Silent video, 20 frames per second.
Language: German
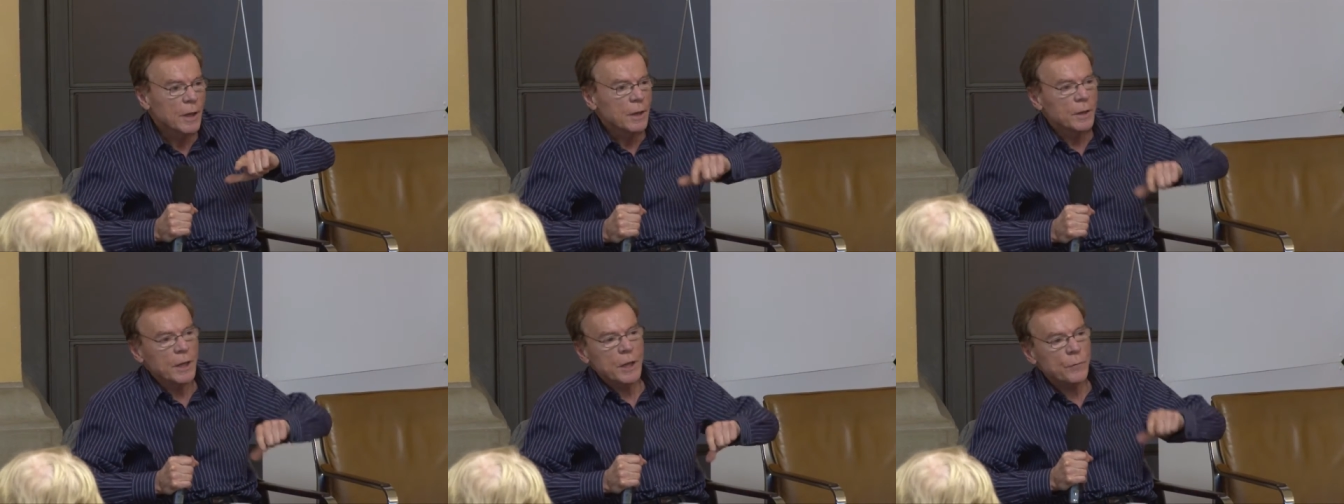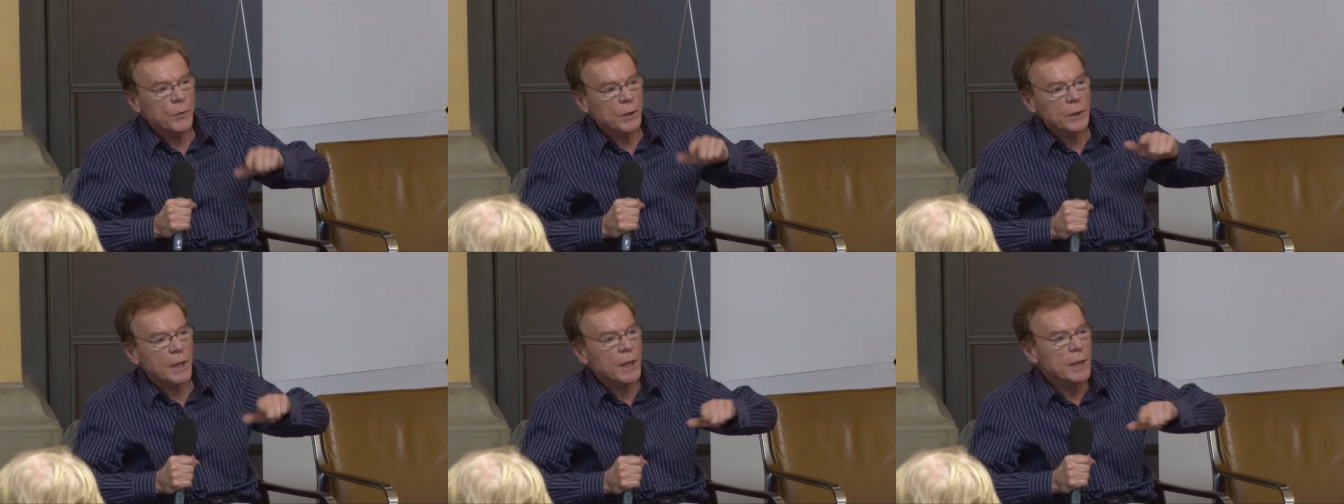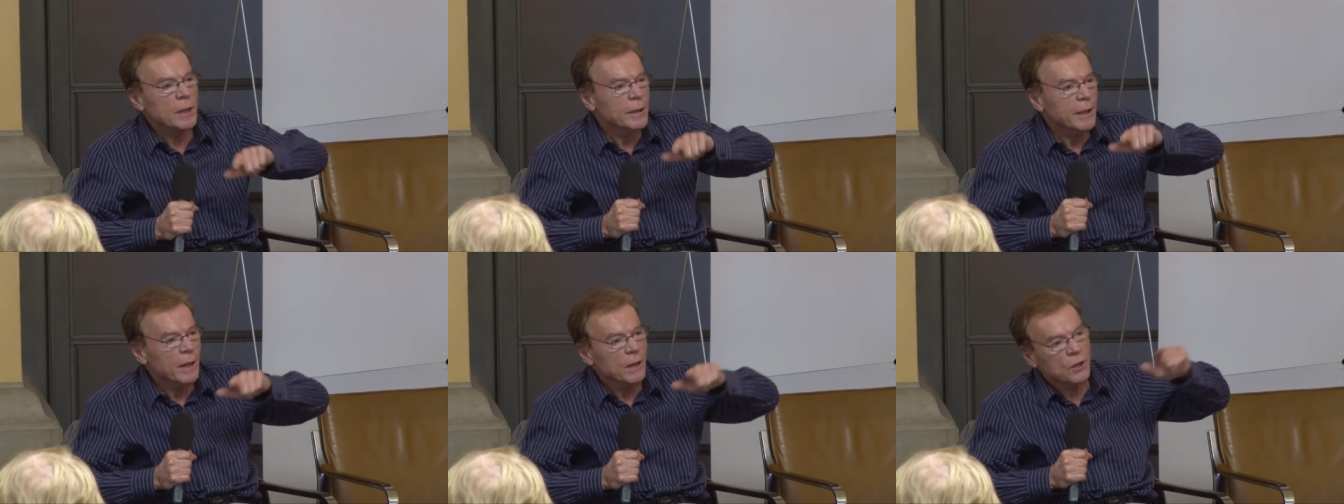nicht
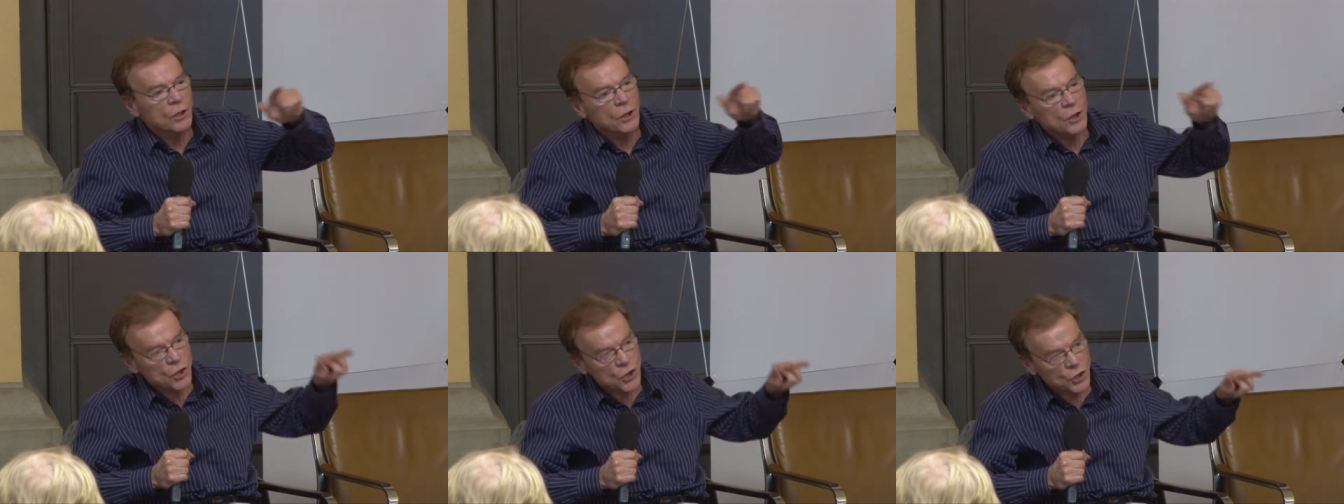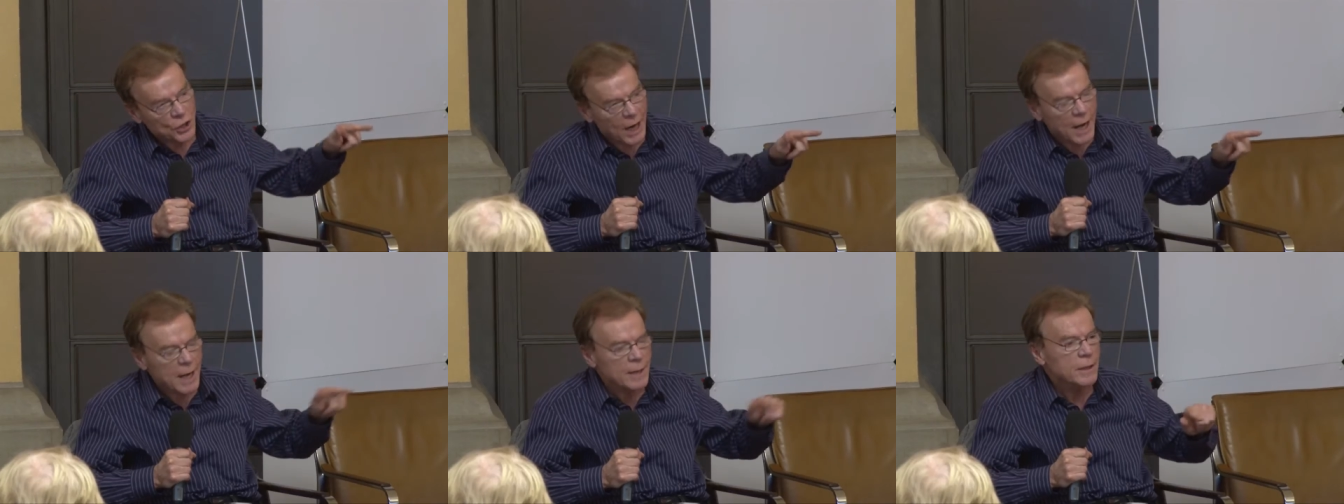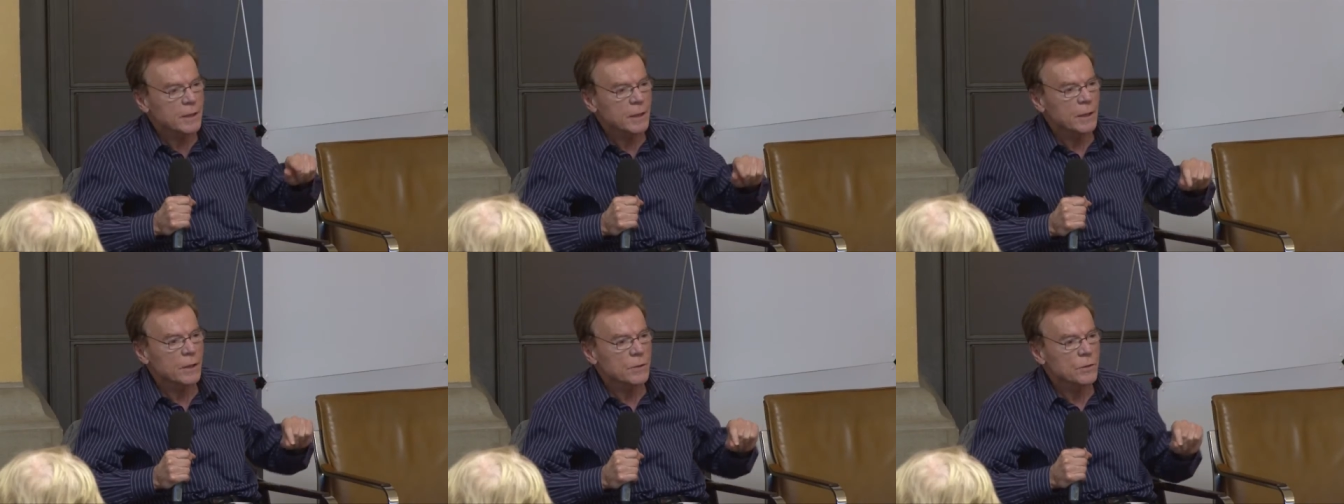Vertreter der
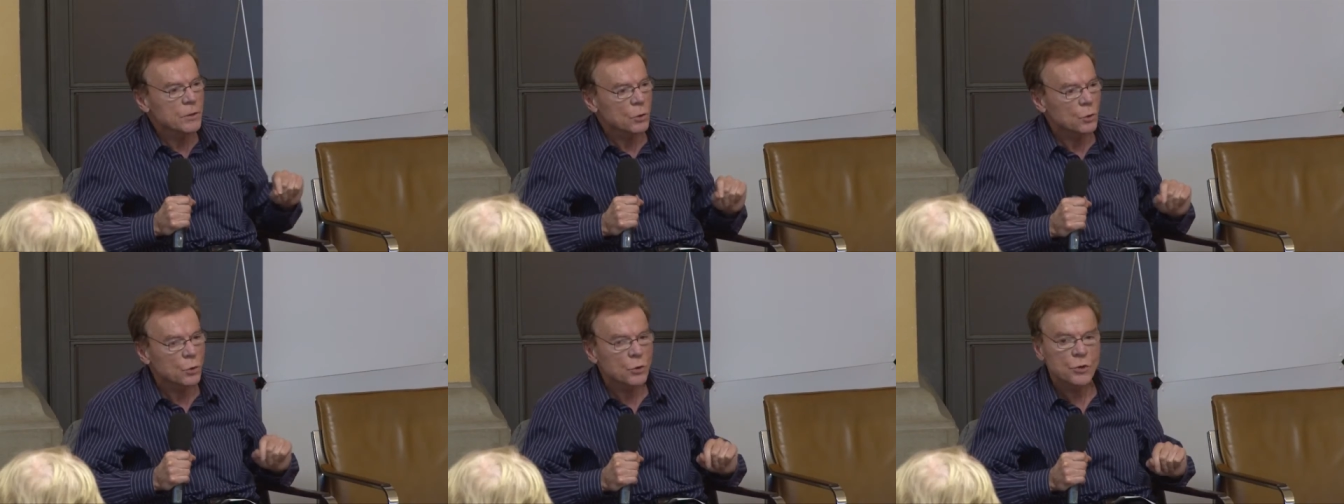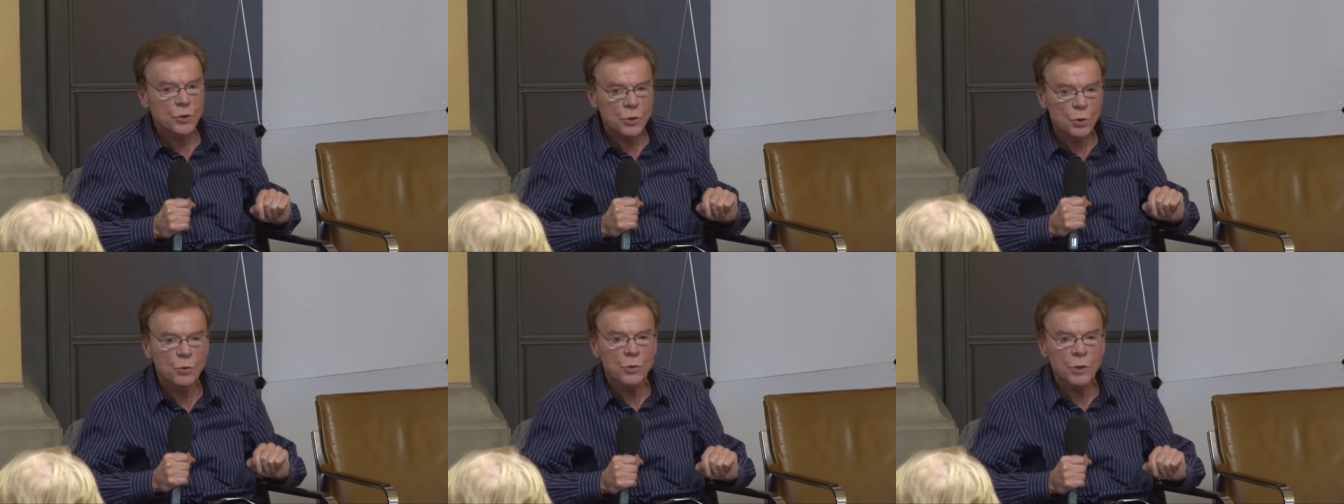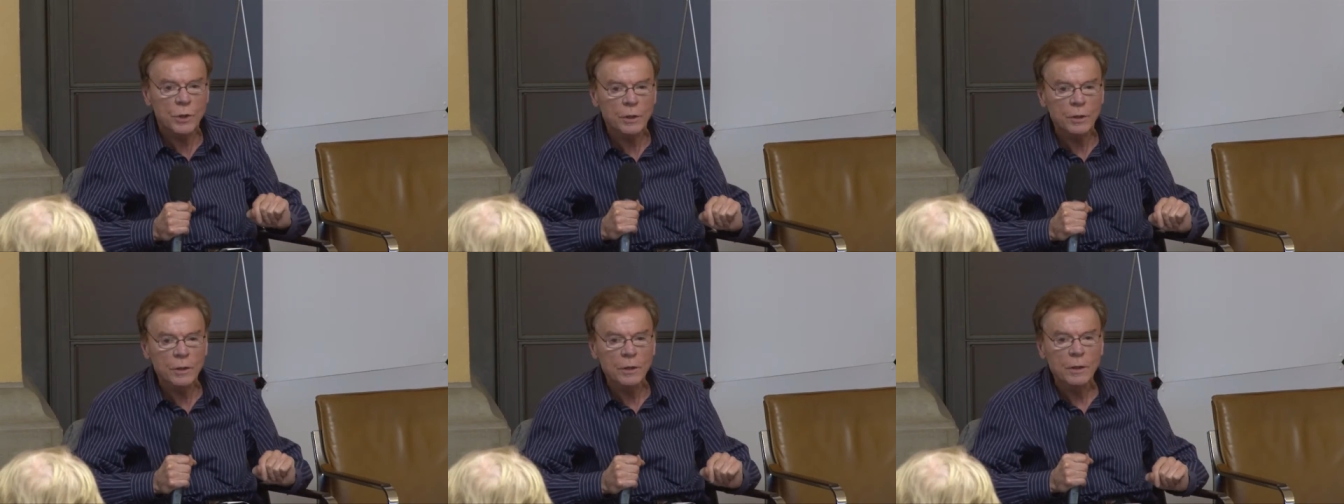staatlichen
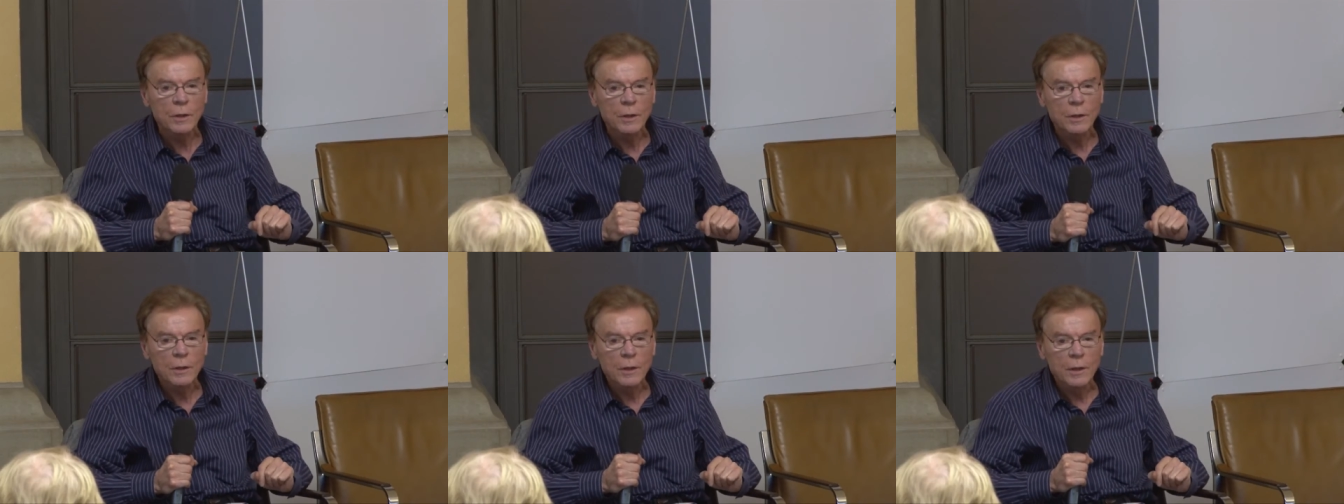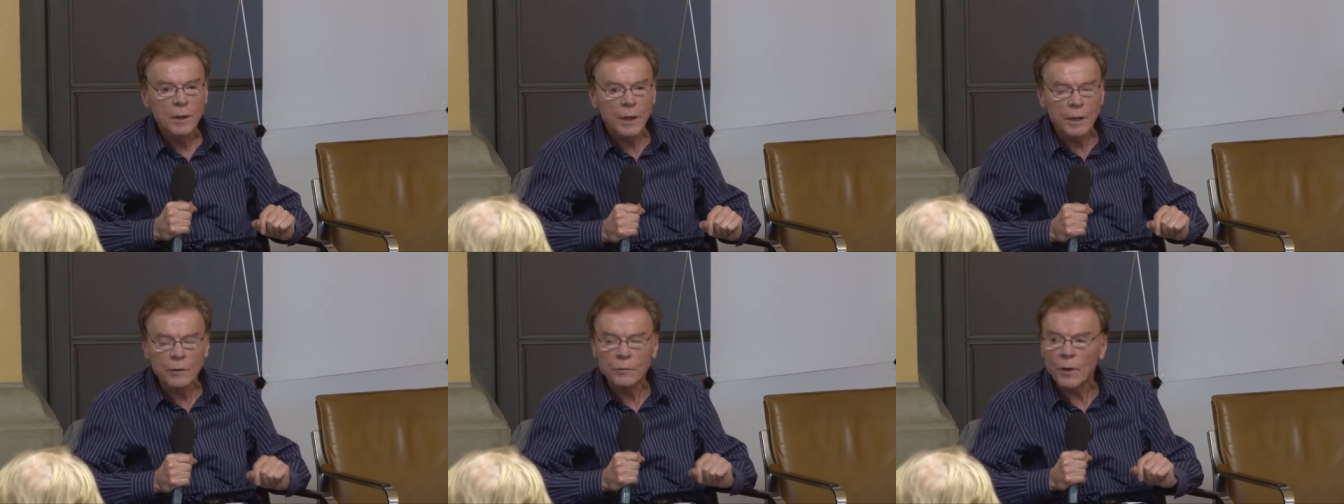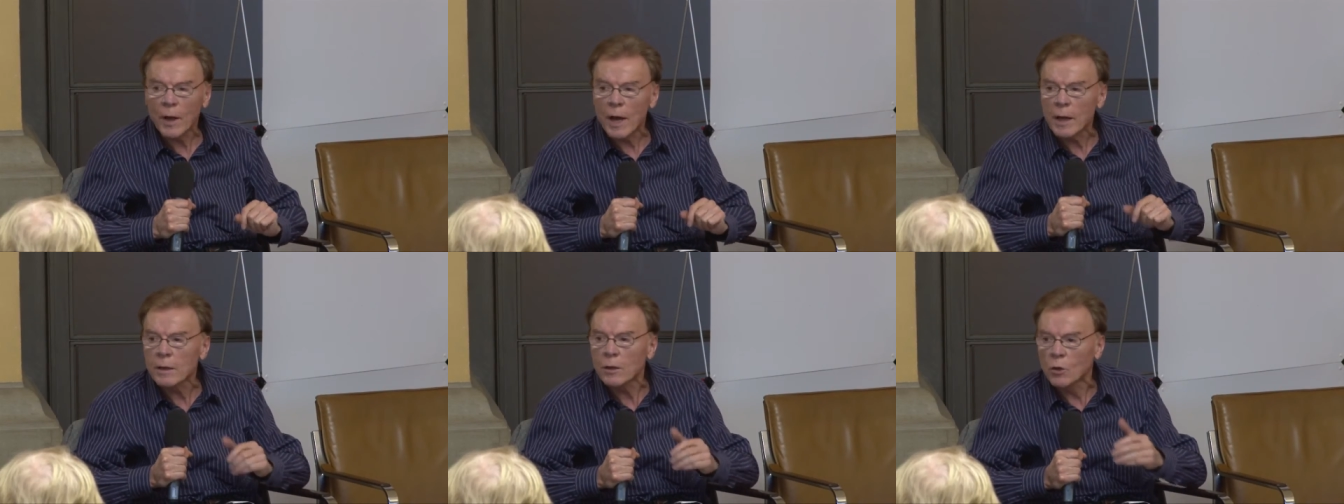Institutionen in
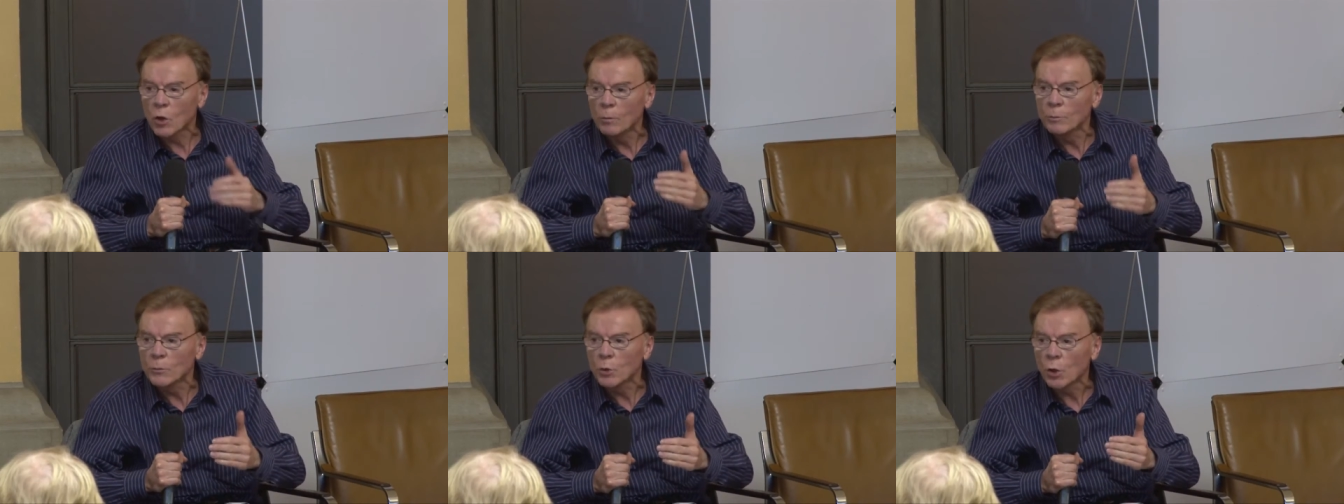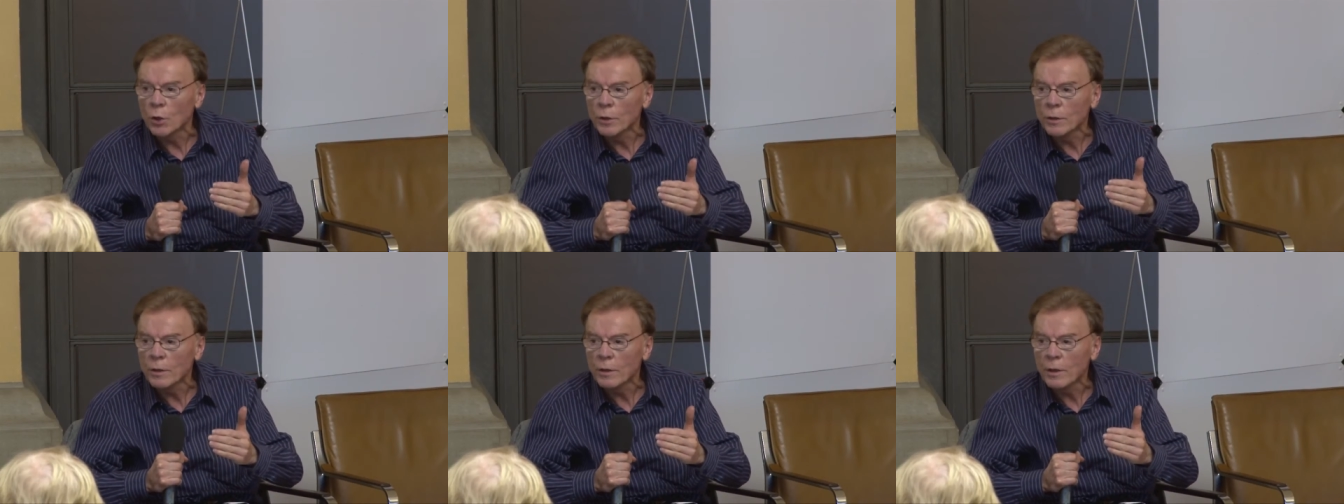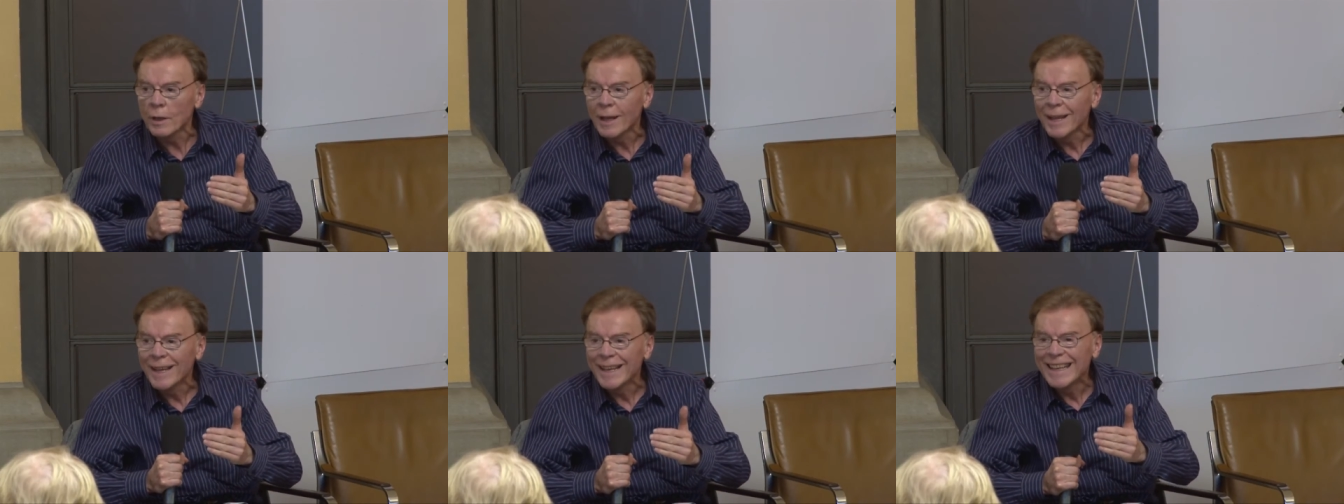Frage kommen konnten,